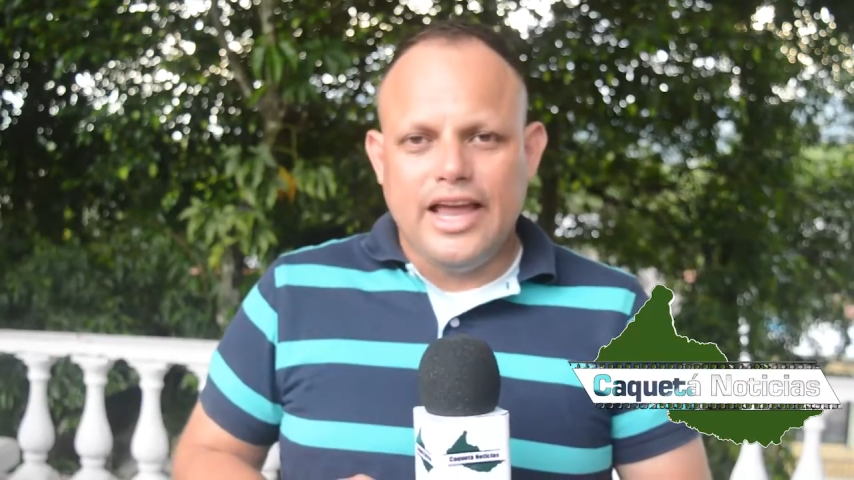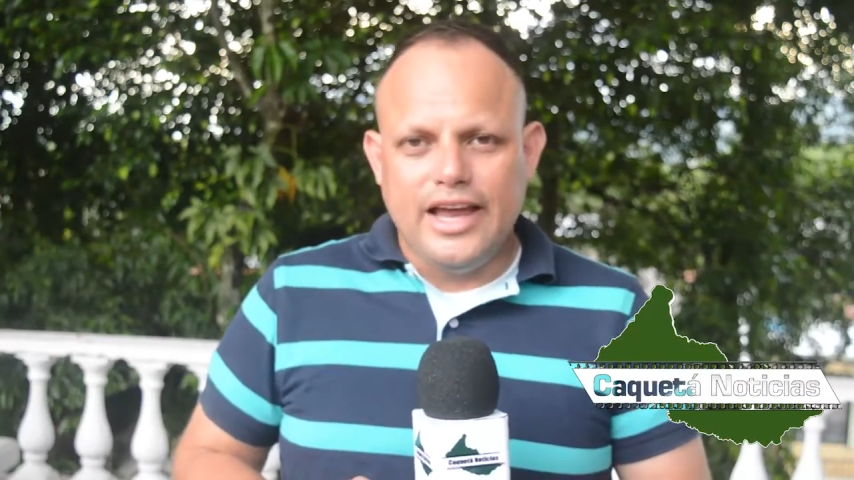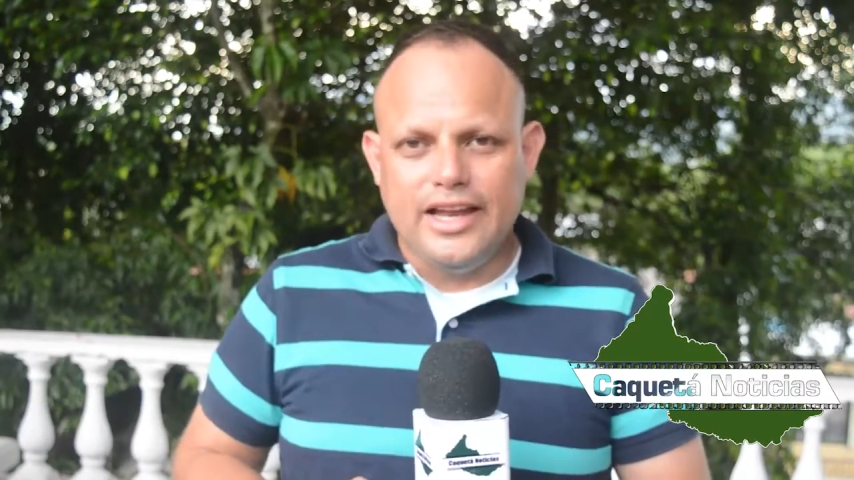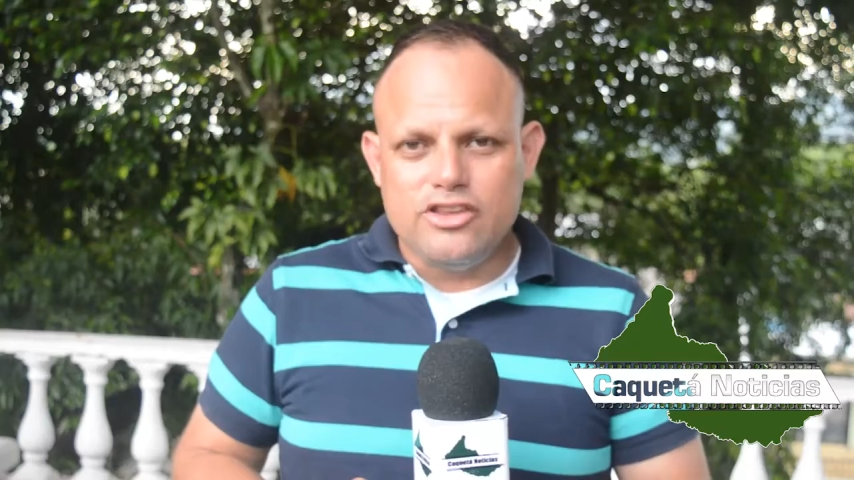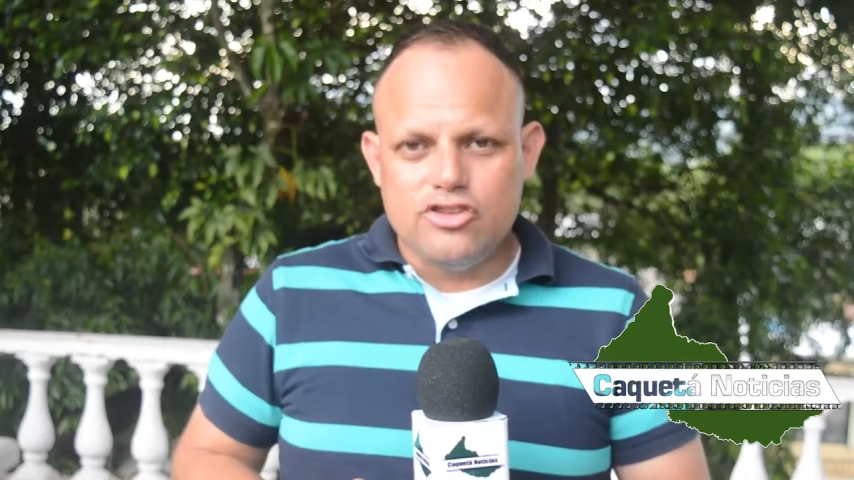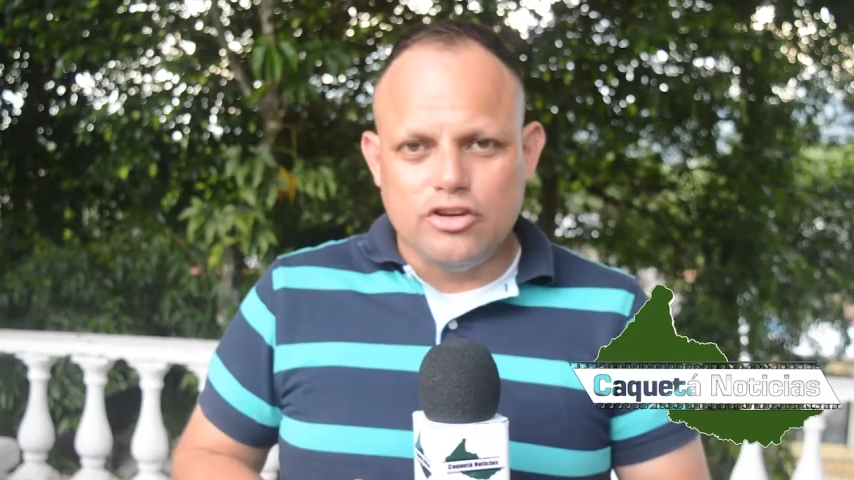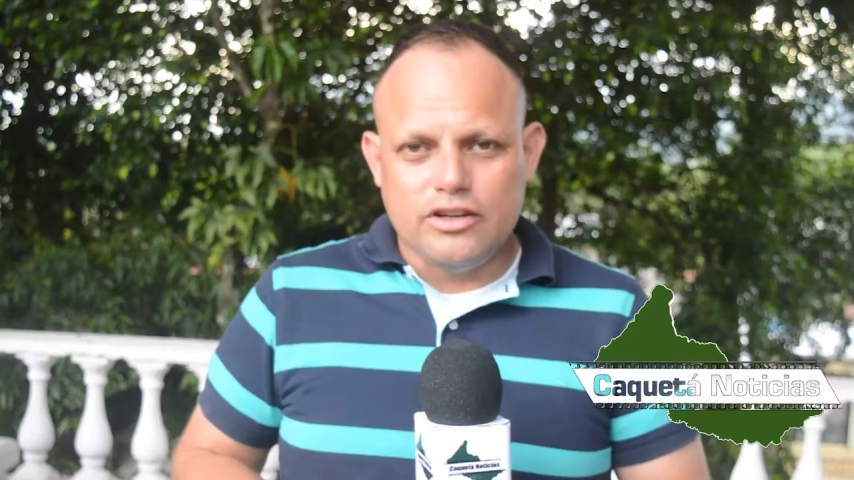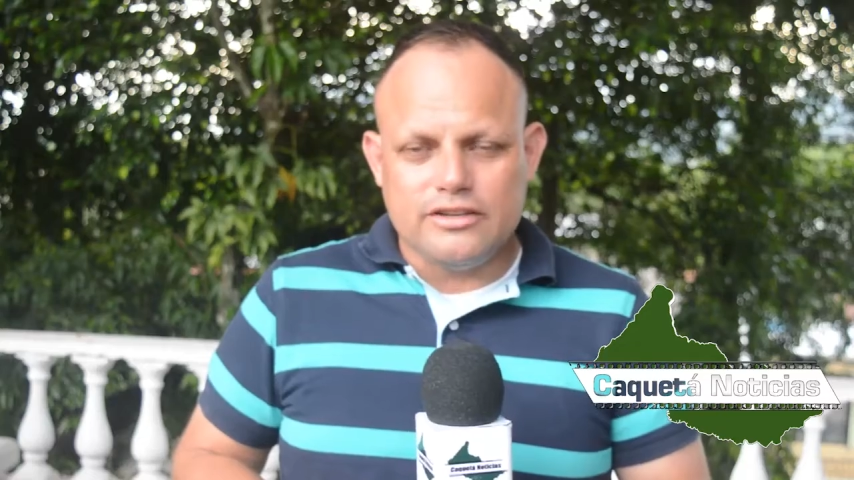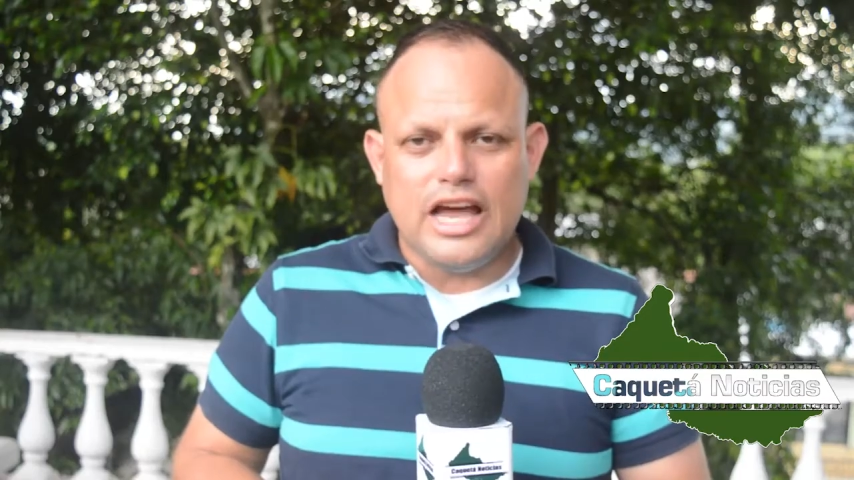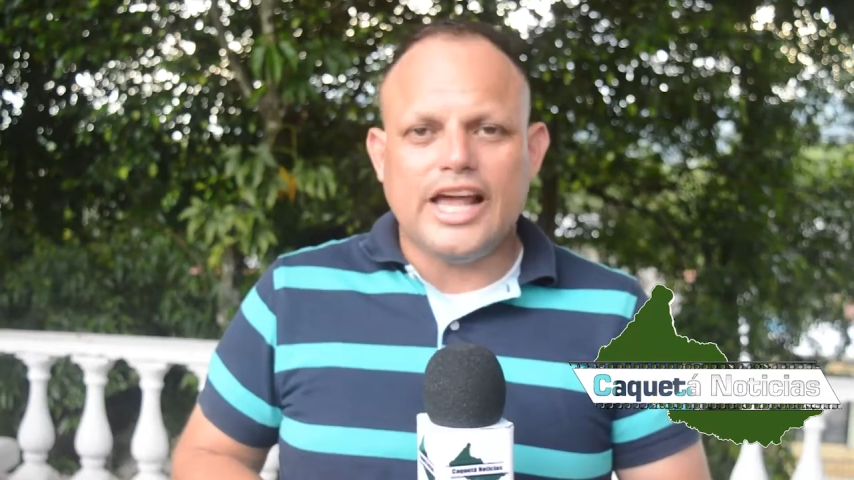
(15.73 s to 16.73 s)

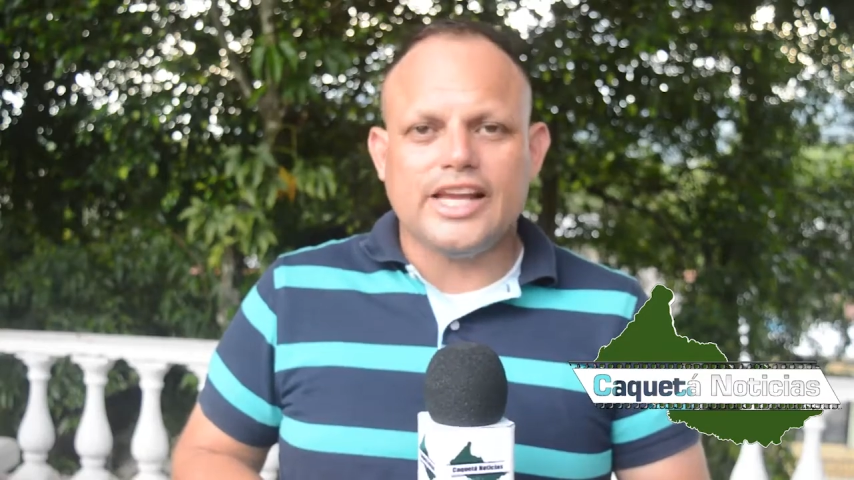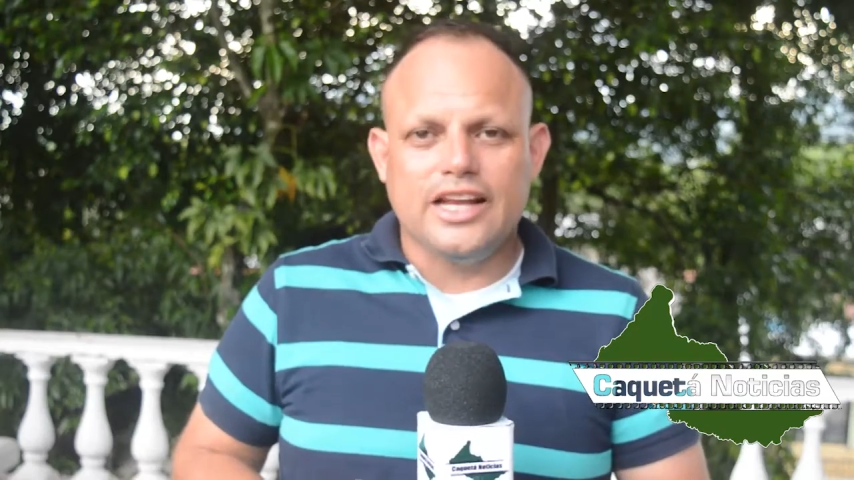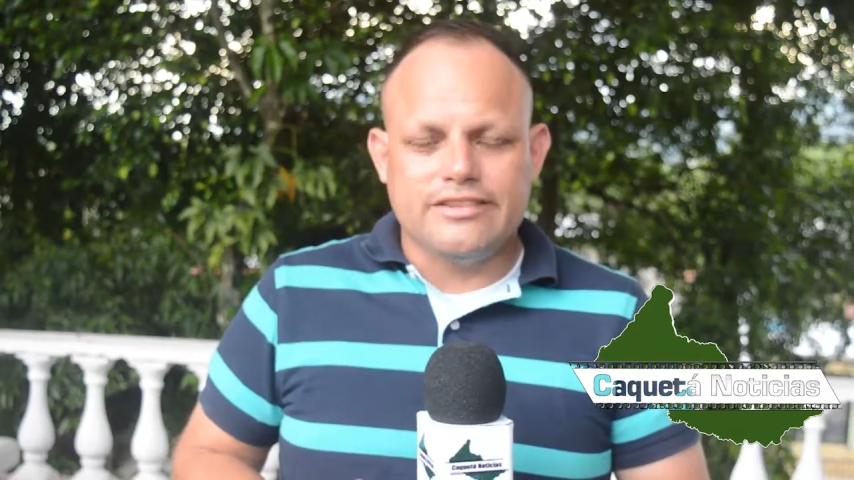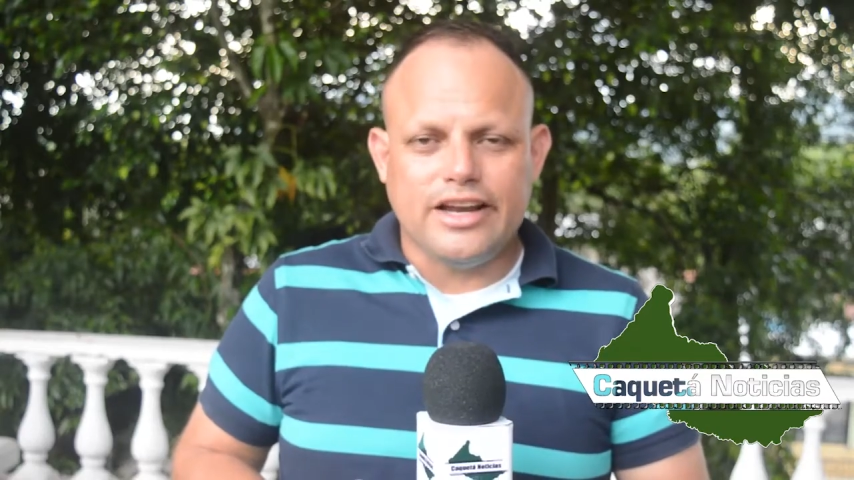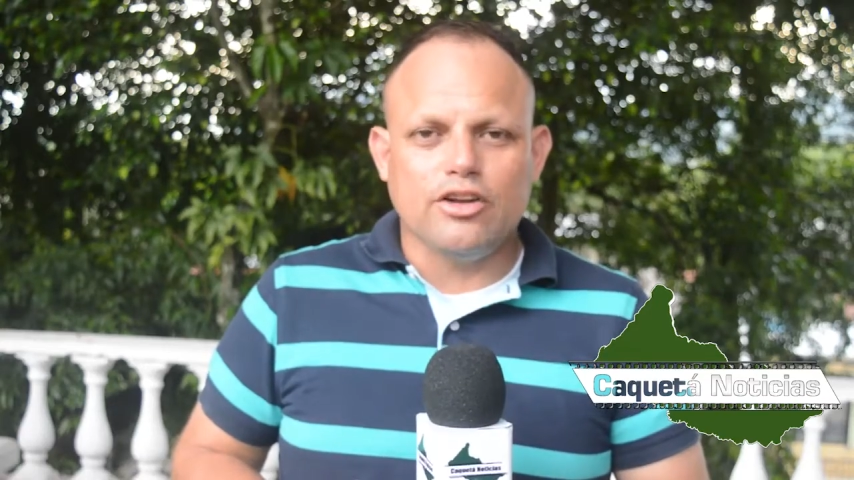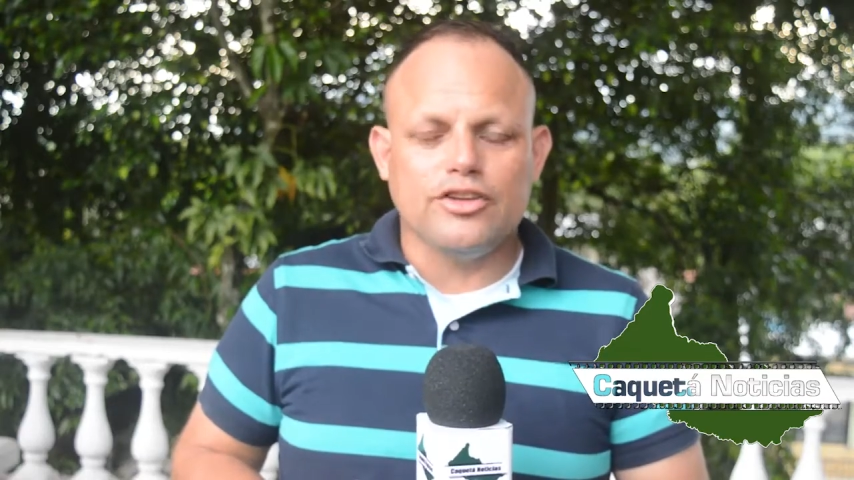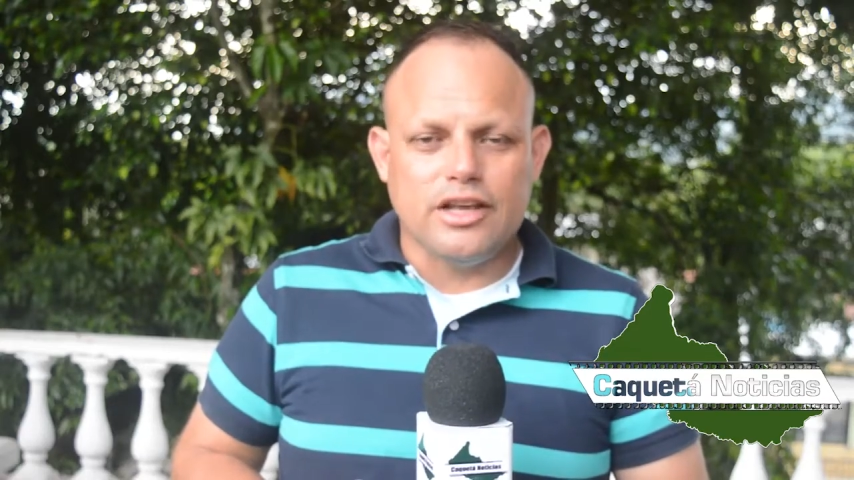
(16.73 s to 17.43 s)
elecciones a realizar en los